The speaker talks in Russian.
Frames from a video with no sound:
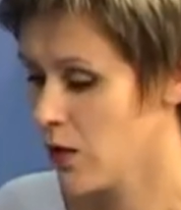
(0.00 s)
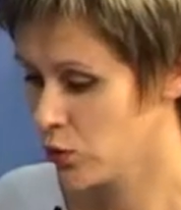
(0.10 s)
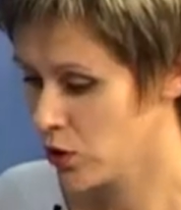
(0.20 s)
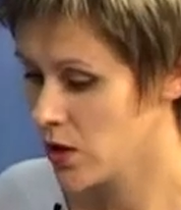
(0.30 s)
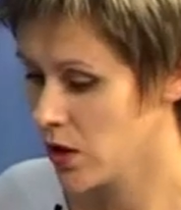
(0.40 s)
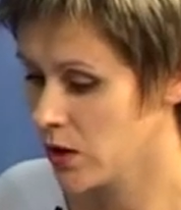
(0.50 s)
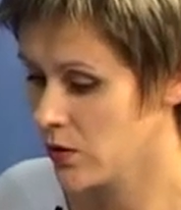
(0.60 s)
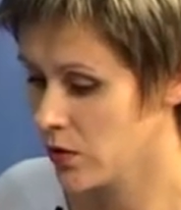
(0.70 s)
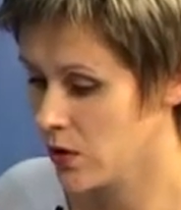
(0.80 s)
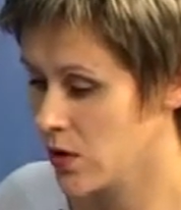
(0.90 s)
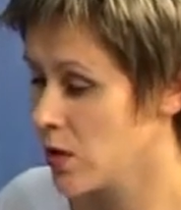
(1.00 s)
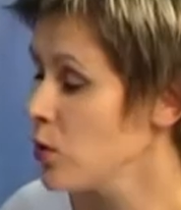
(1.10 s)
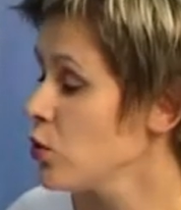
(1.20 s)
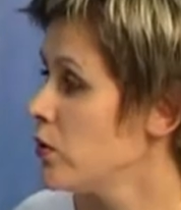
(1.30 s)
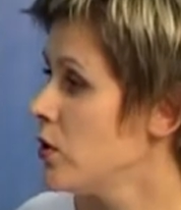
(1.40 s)
Вот из-за этого
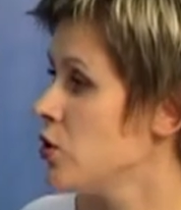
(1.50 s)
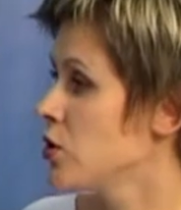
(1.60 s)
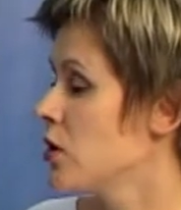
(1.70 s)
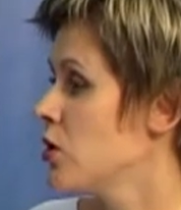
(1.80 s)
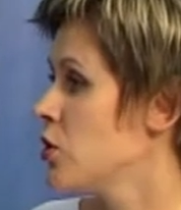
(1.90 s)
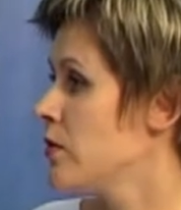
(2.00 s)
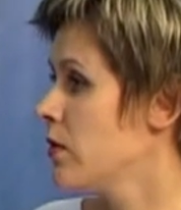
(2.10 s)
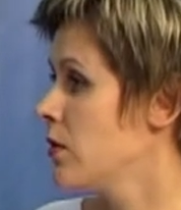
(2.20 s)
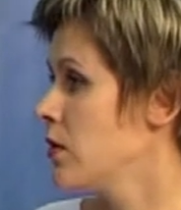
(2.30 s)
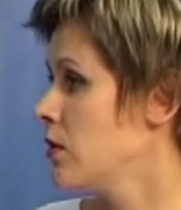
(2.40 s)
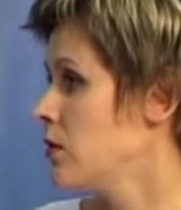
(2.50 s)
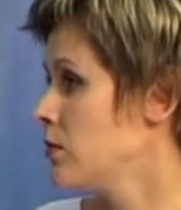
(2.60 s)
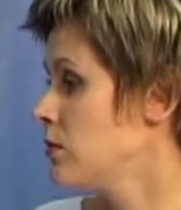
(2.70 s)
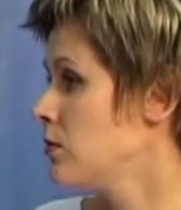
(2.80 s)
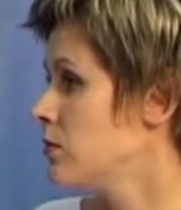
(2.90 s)
заметно увеличилось количество аварий
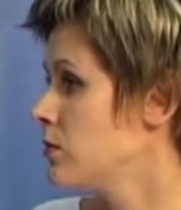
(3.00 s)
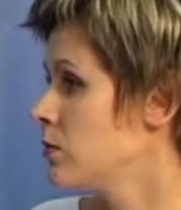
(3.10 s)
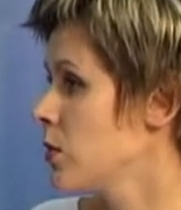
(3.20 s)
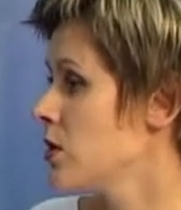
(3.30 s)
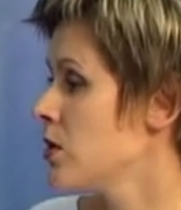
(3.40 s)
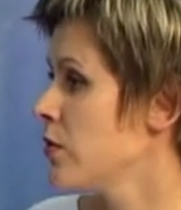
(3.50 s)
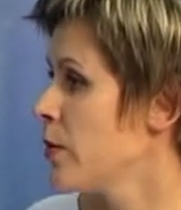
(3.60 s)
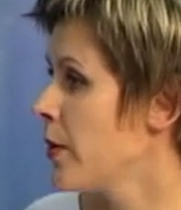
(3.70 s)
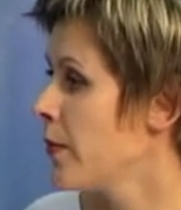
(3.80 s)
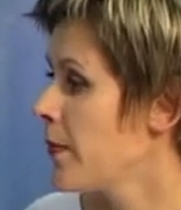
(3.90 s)
в последнее время?